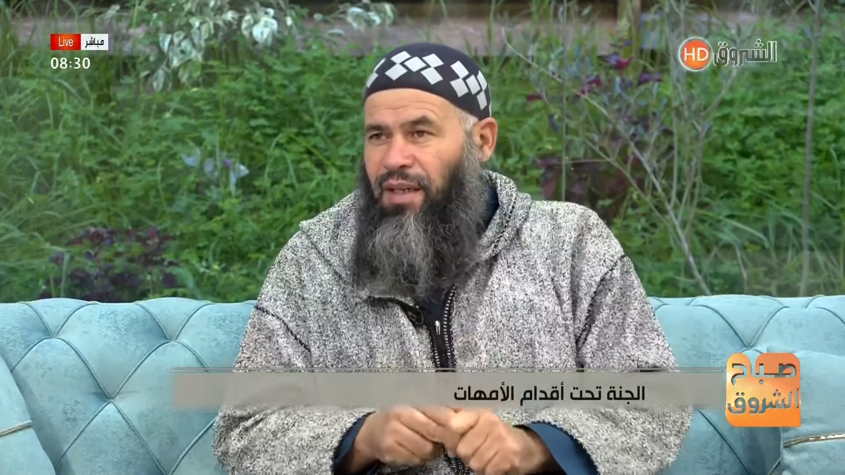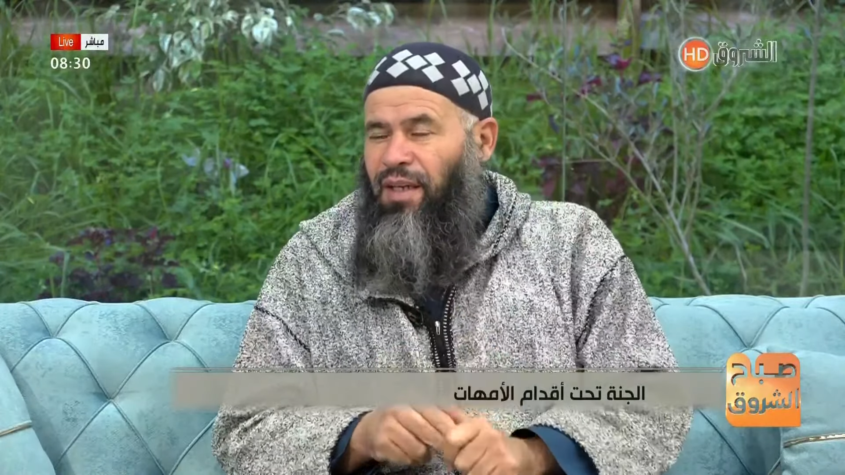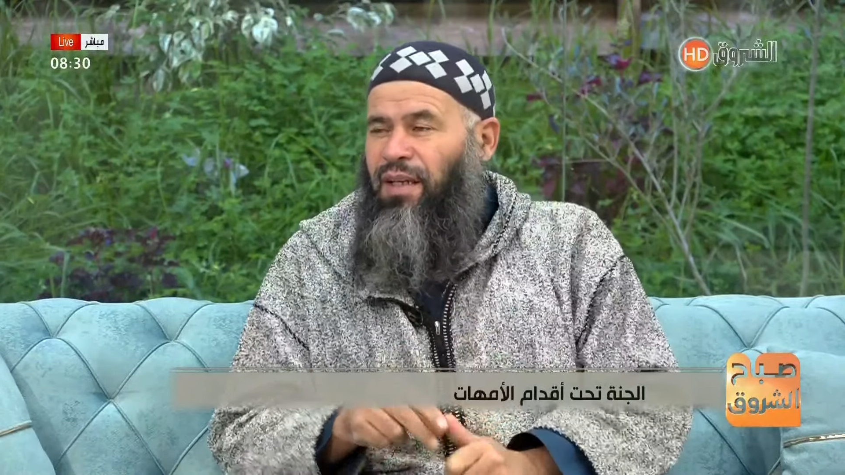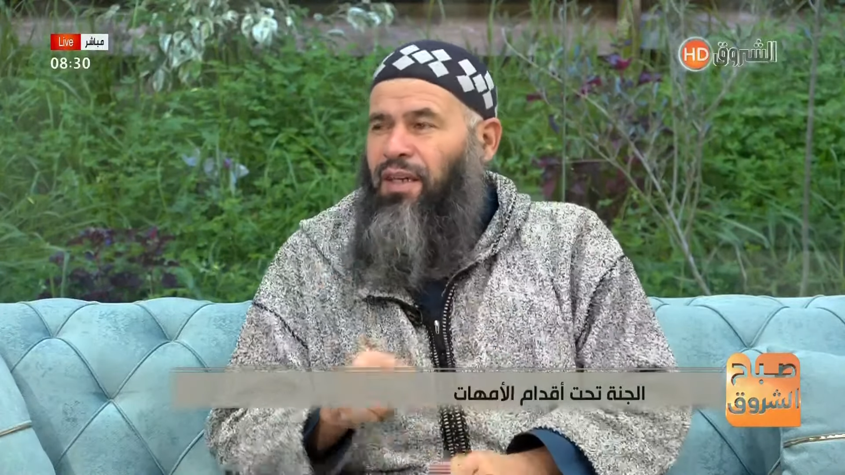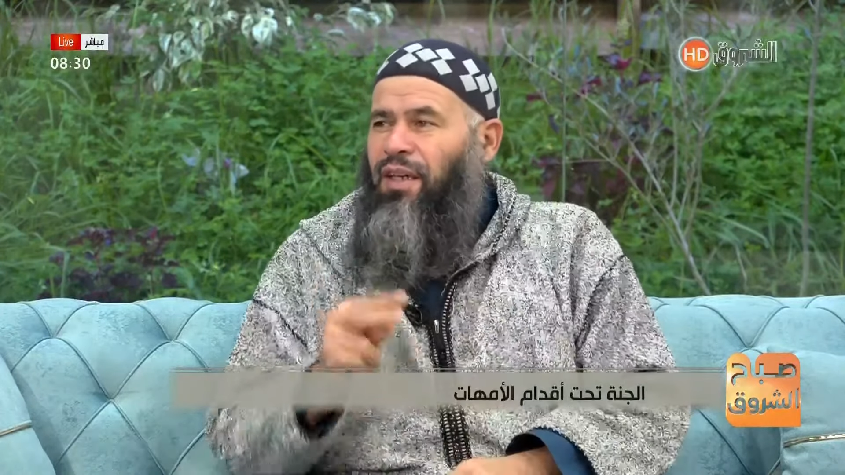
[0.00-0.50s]

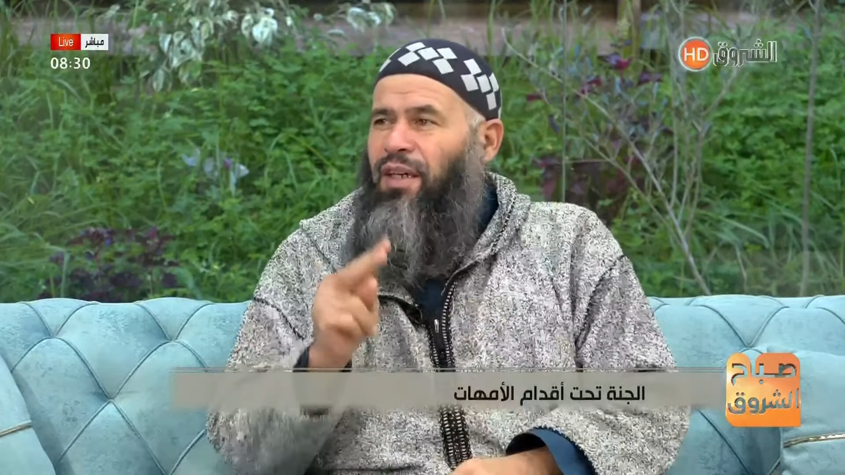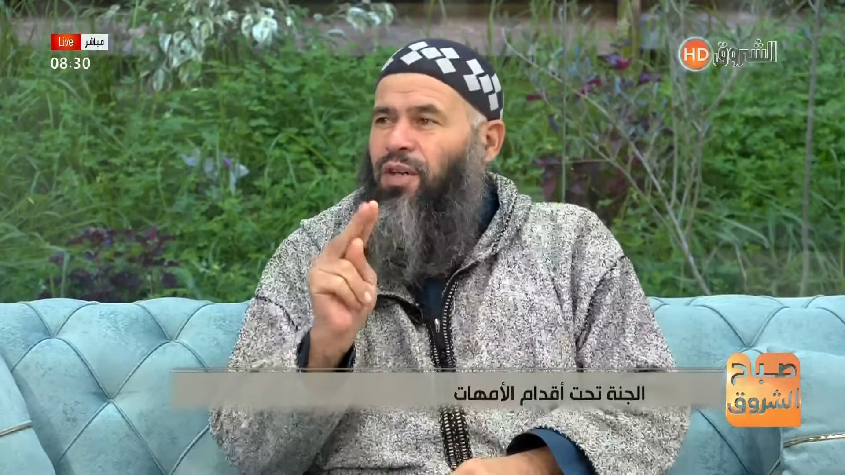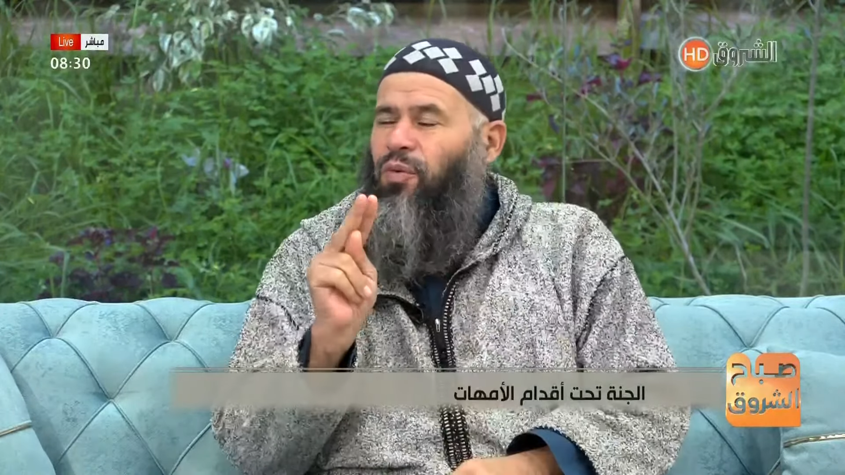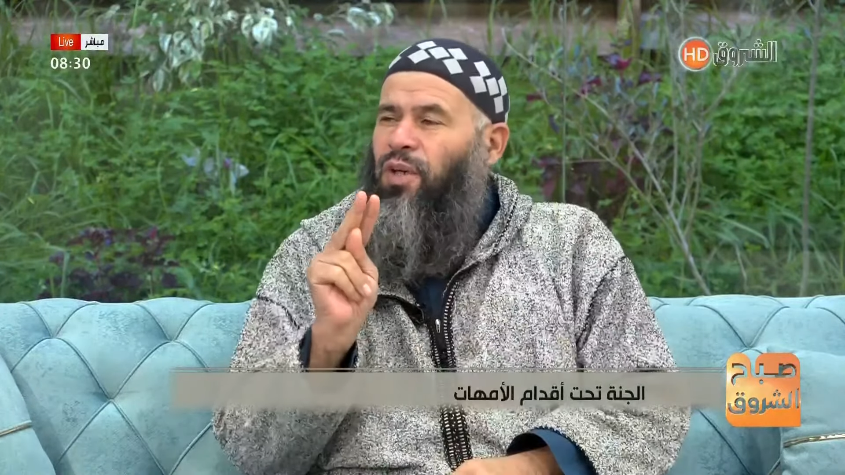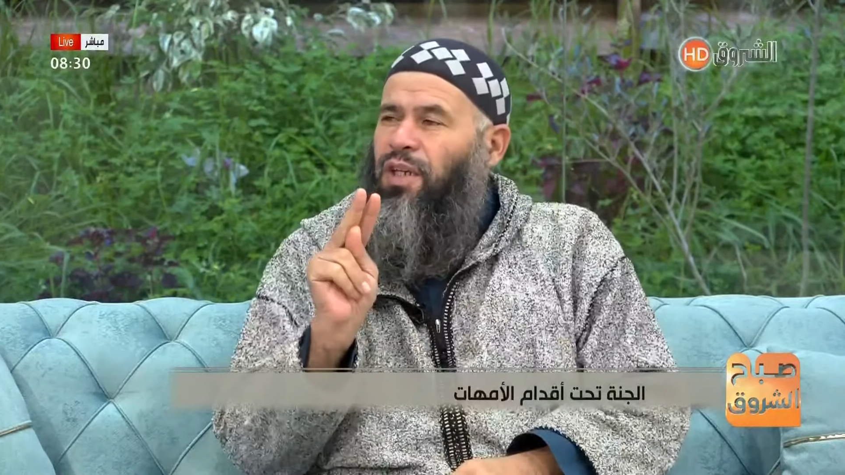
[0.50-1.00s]

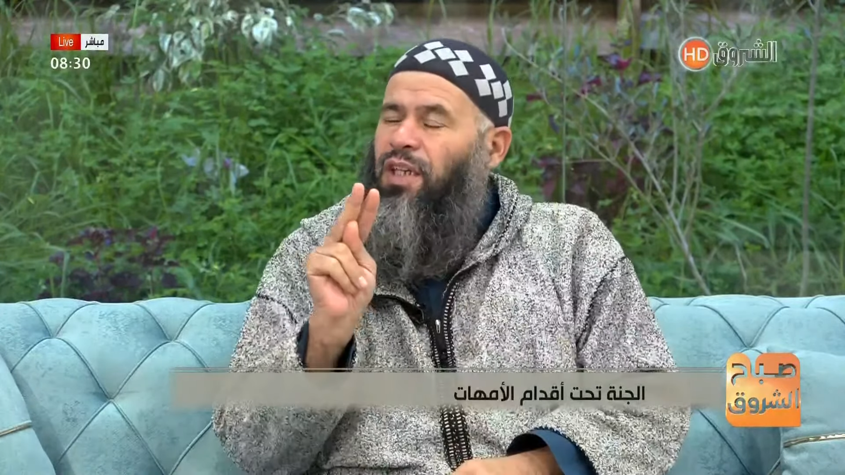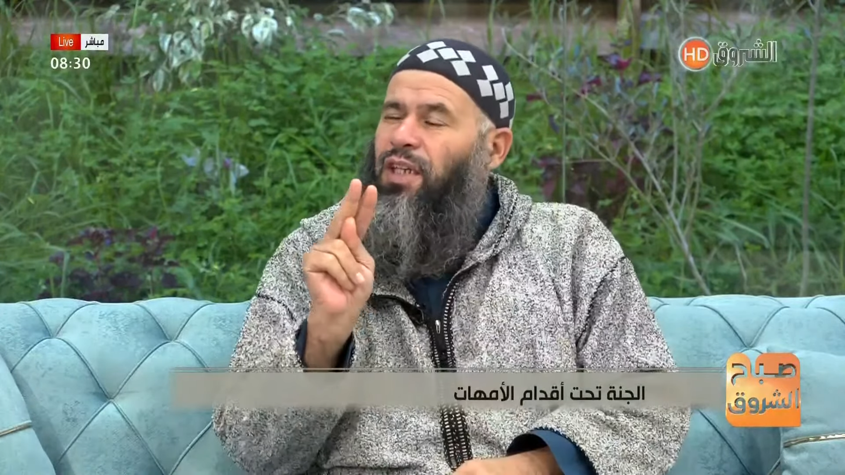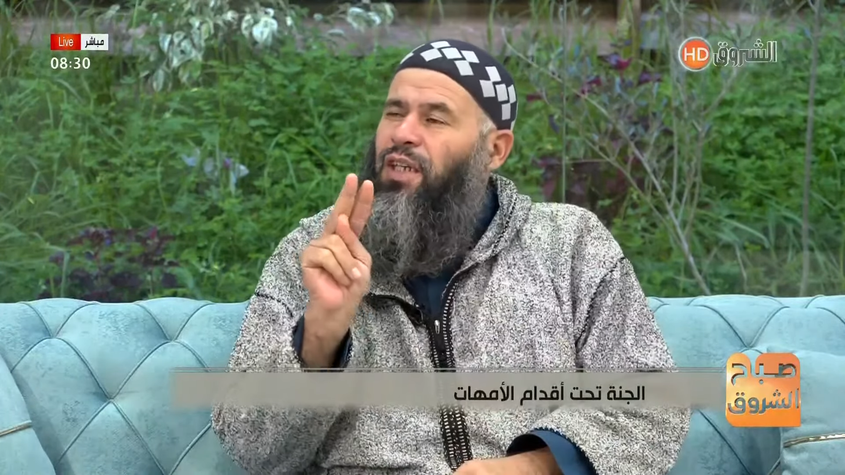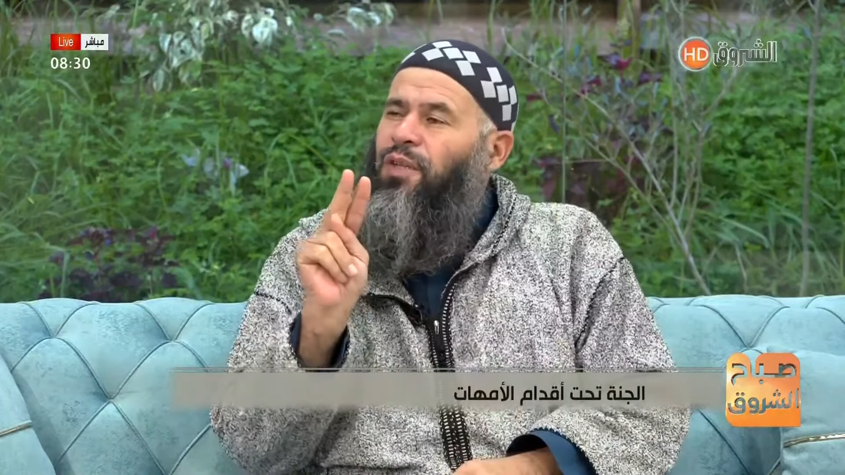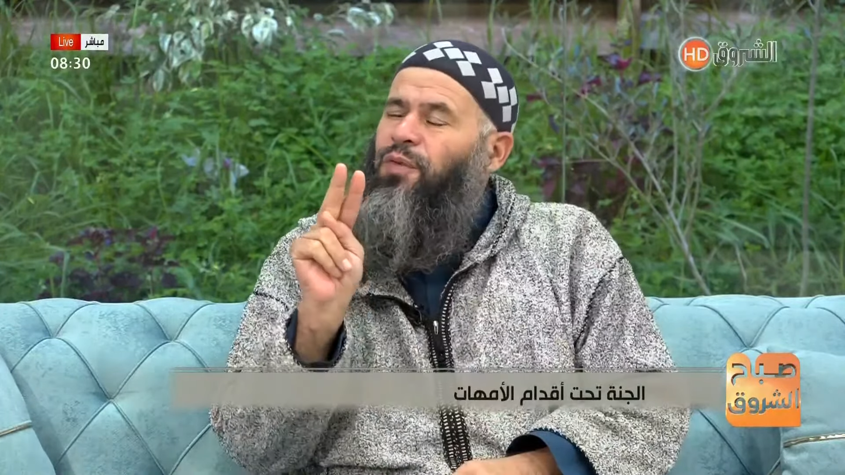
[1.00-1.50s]
أنا
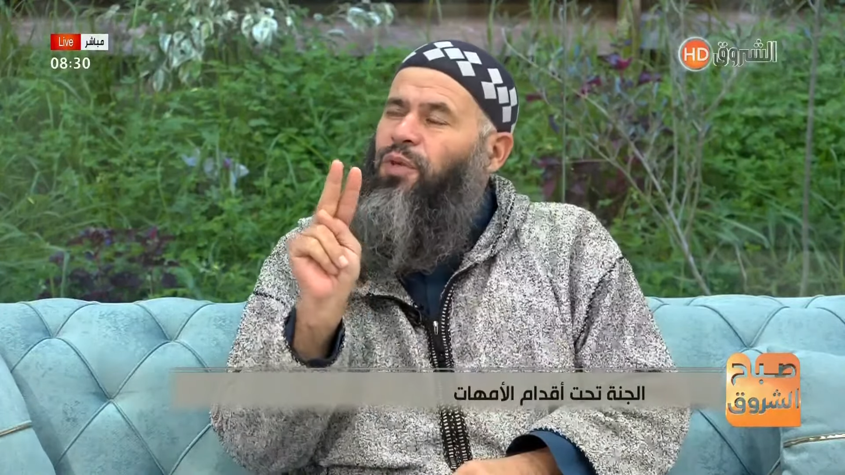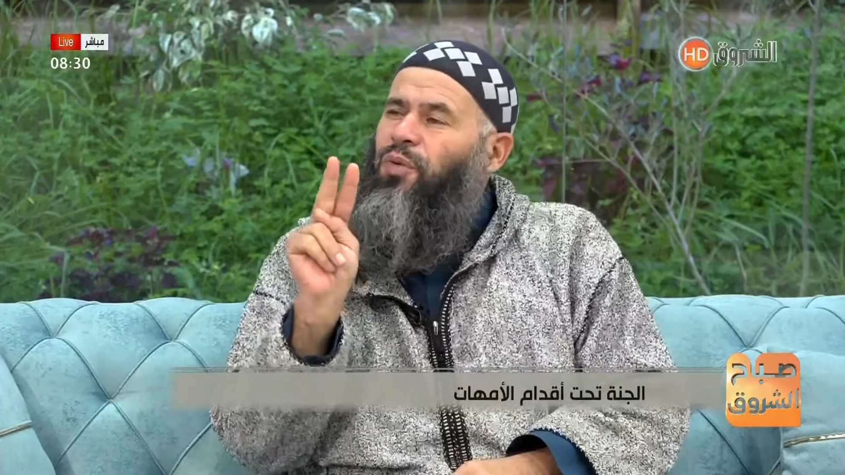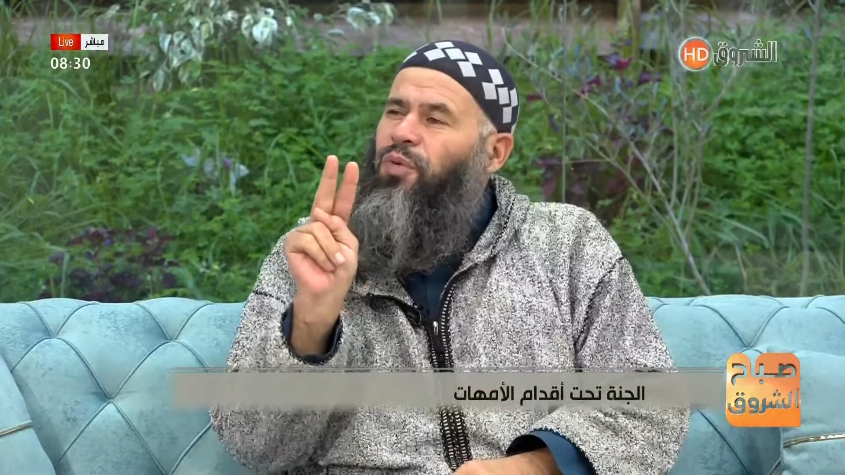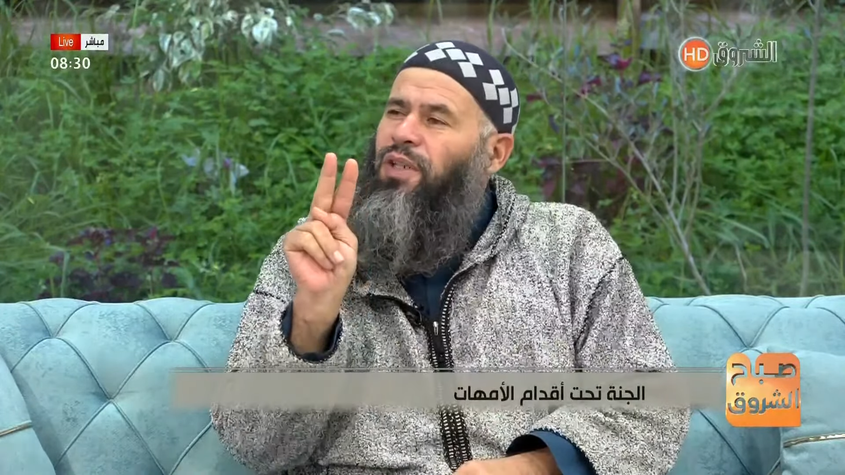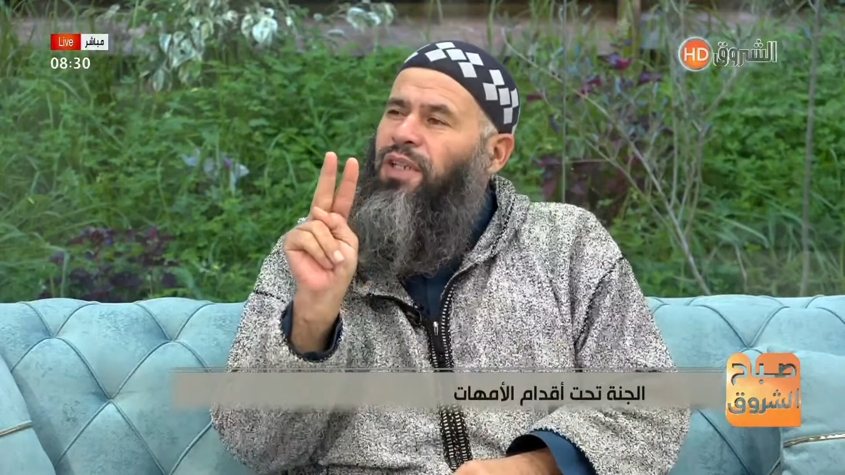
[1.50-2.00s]
وكافل